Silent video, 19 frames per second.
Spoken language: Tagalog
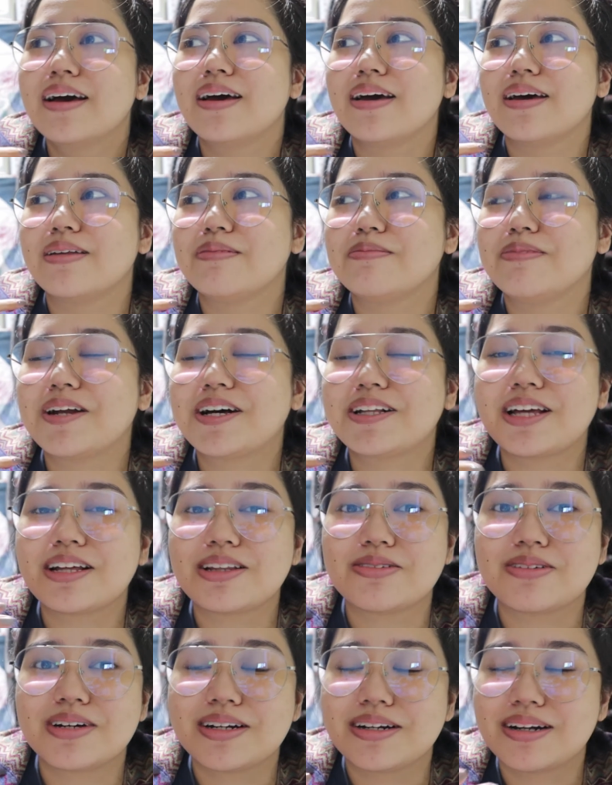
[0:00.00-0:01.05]
And
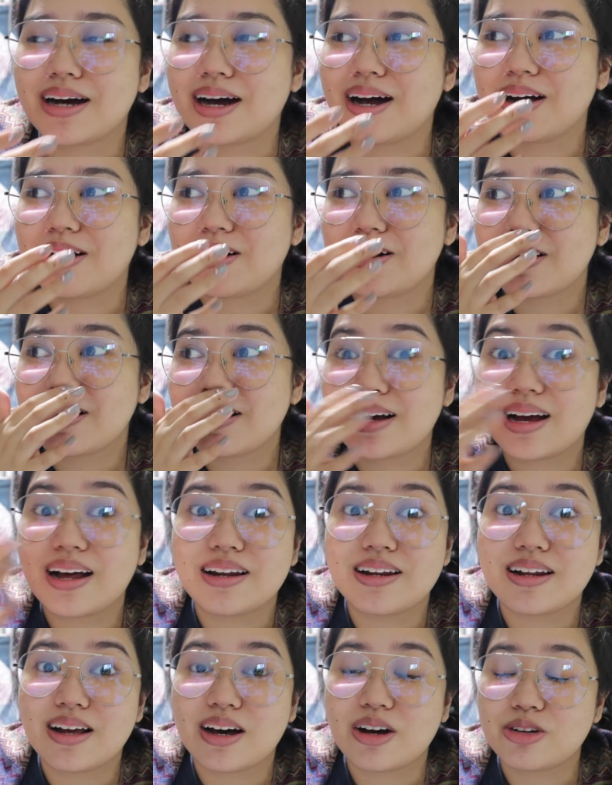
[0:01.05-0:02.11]
pinagtatawanan na nga, nga
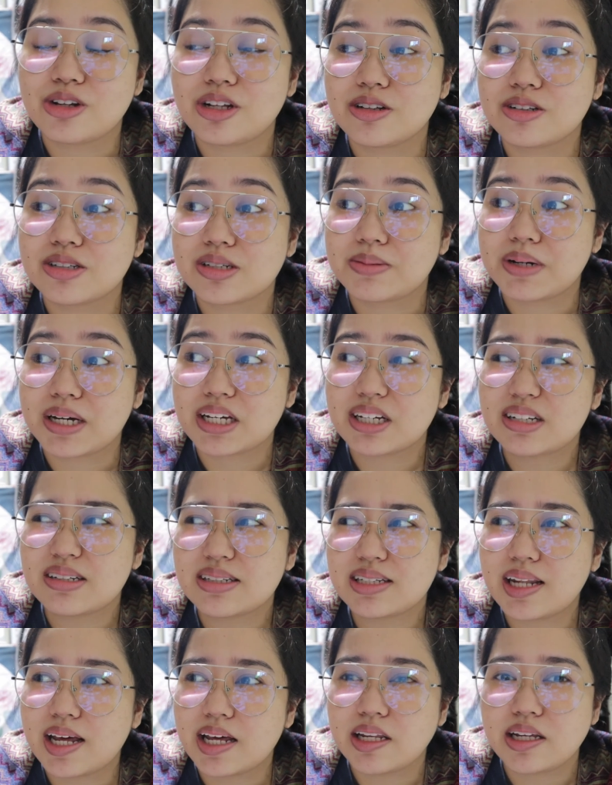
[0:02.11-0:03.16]
nila ako dito sa bahay kasi si
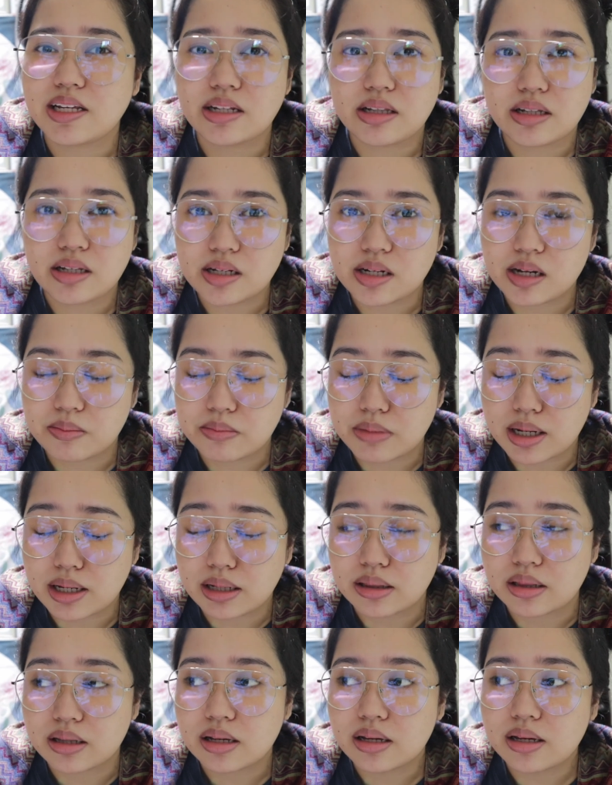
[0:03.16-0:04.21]
daddy hindi
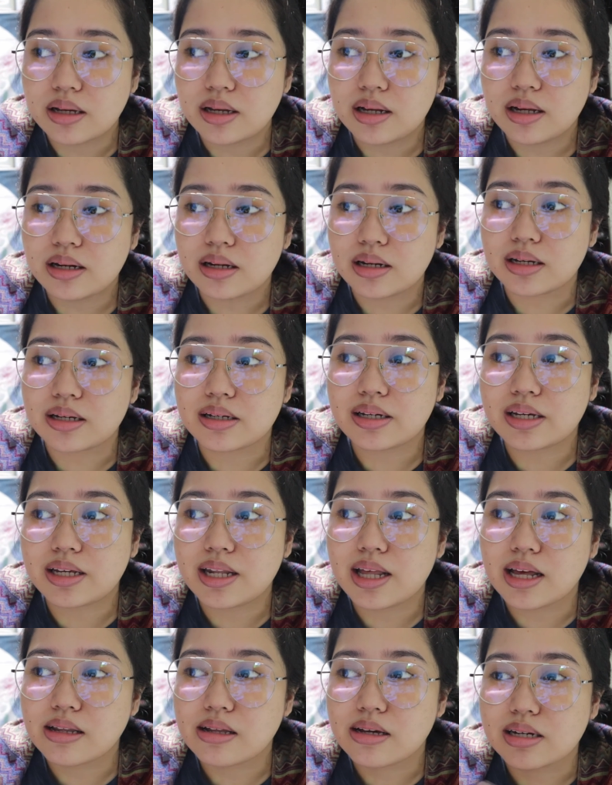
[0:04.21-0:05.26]
naman. Like kay
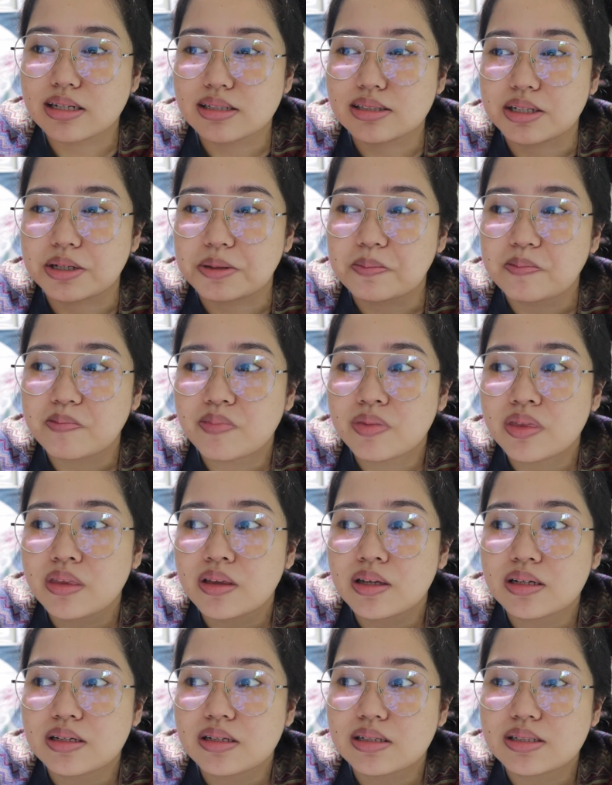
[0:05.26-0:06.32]
daddy kasi
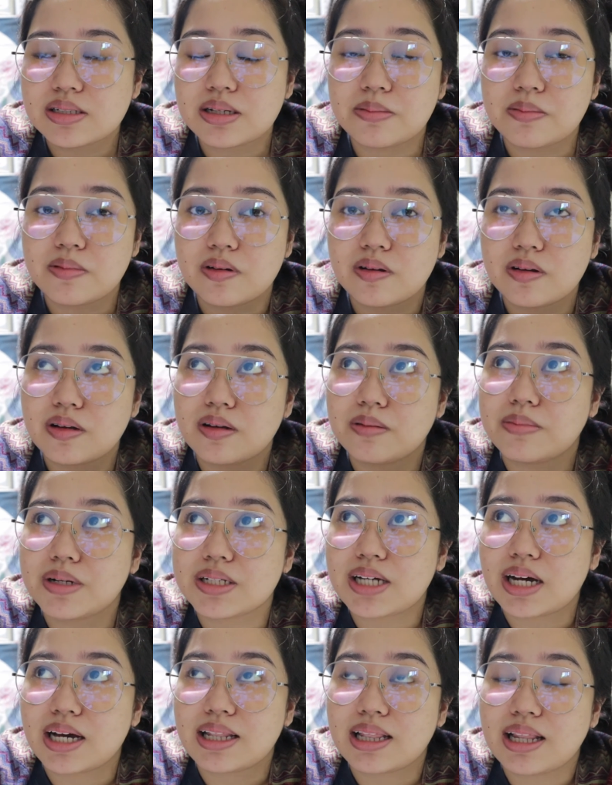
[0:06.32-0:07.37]
sa,
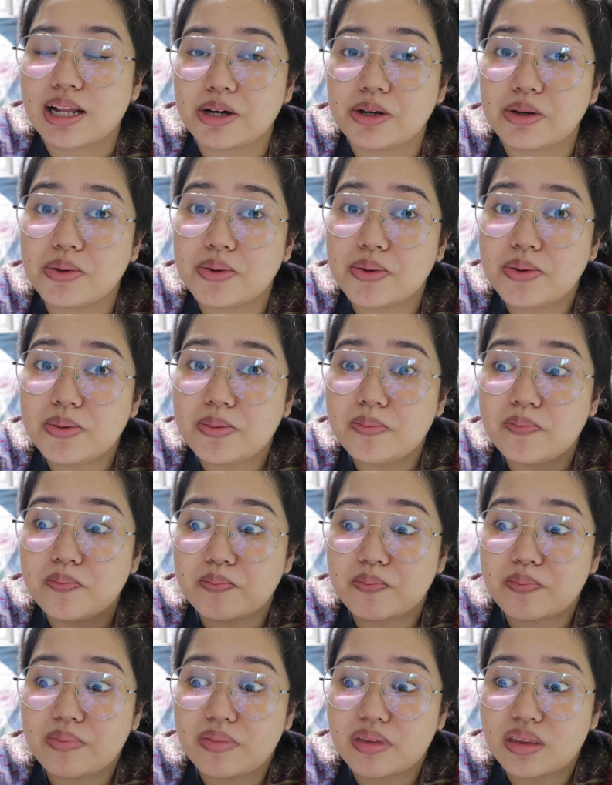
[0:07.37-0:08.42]
masakit lang yung
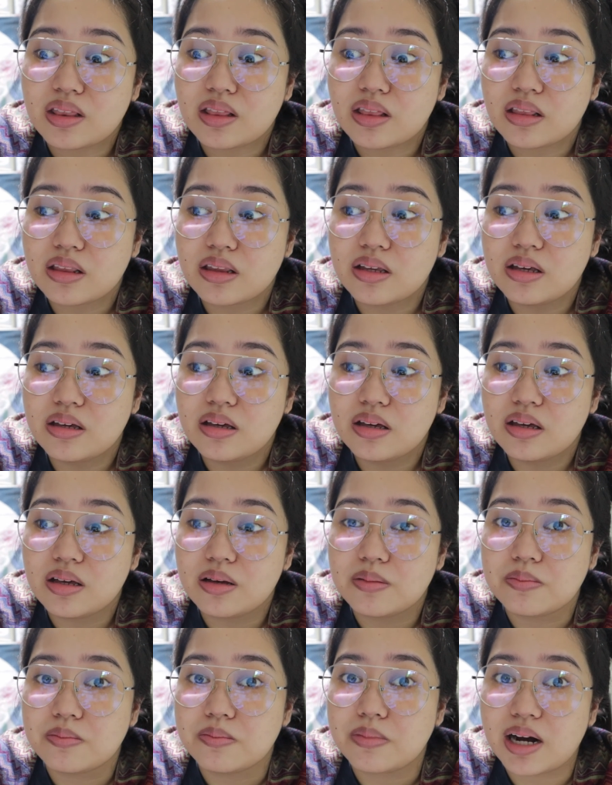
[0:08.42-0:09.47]

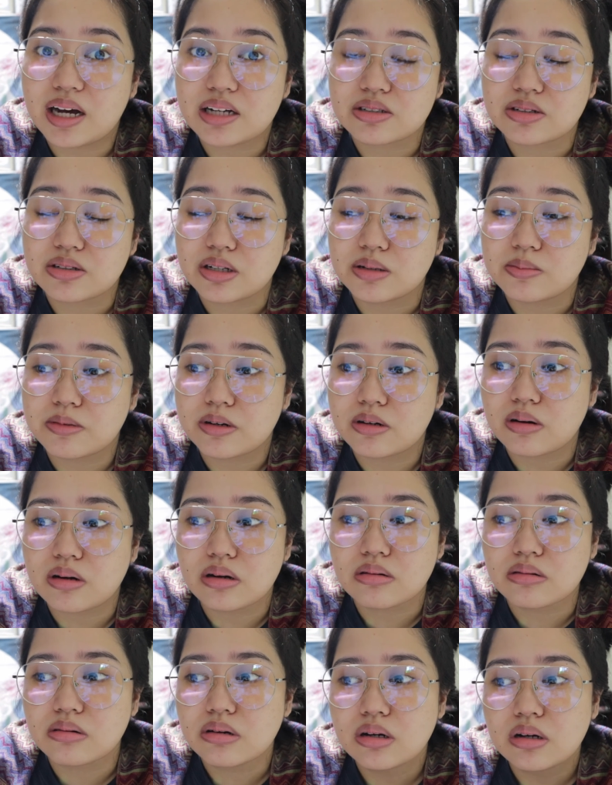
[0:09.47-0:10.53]
braso niya pero
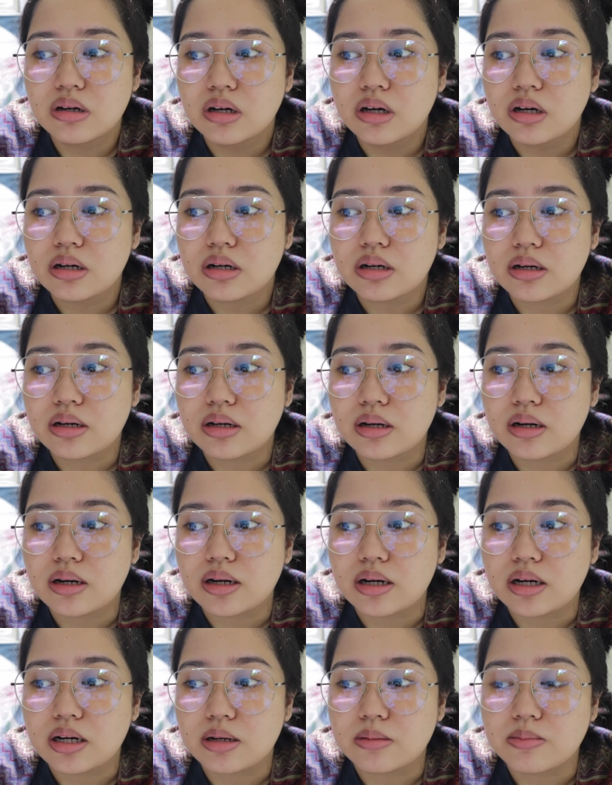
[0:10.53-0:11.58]
ako
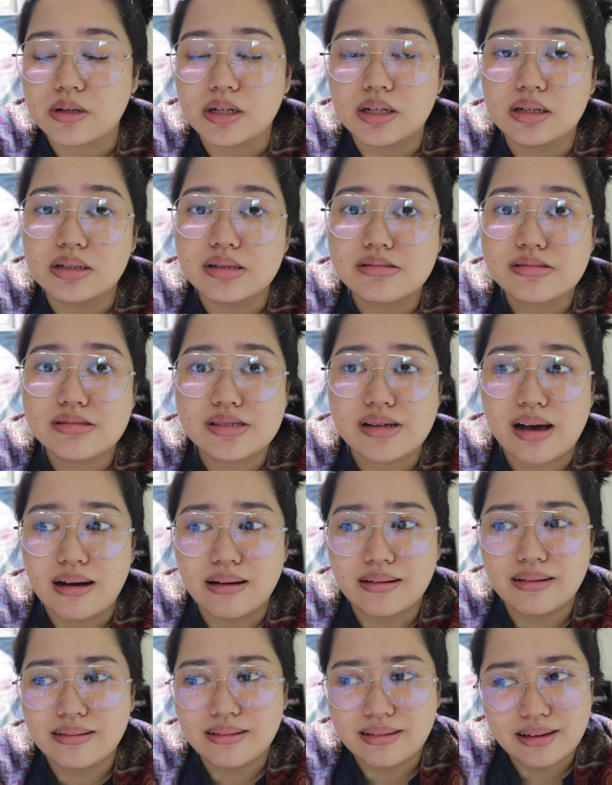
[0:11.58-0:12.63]
grabe, ang
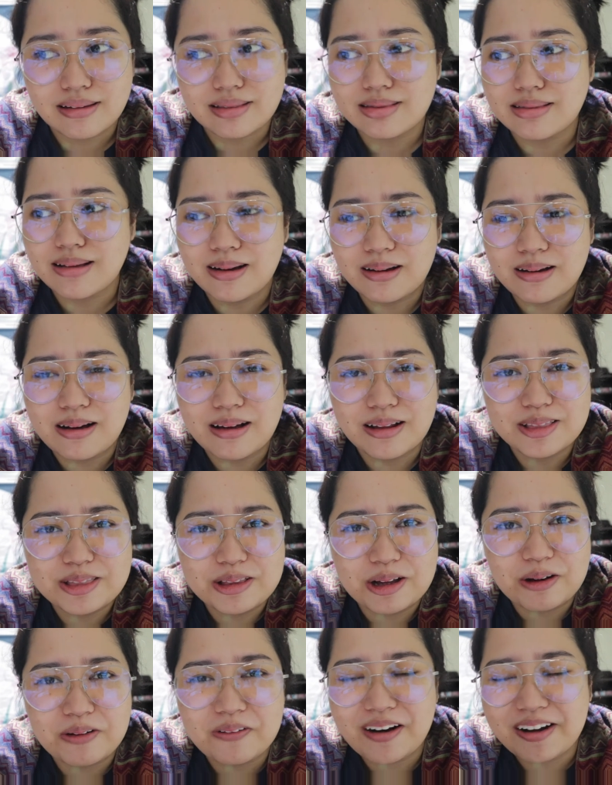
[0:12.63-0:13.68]
sakit ng
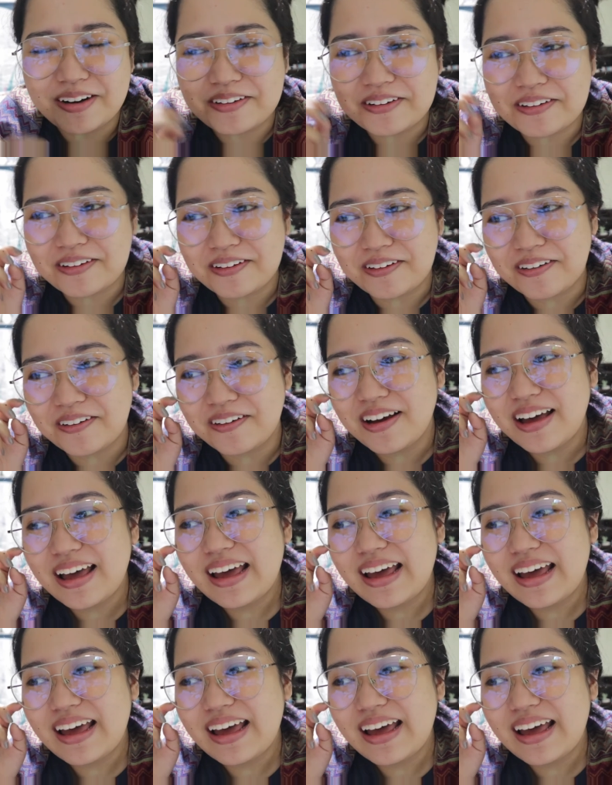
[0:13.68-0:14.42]
katawan ko.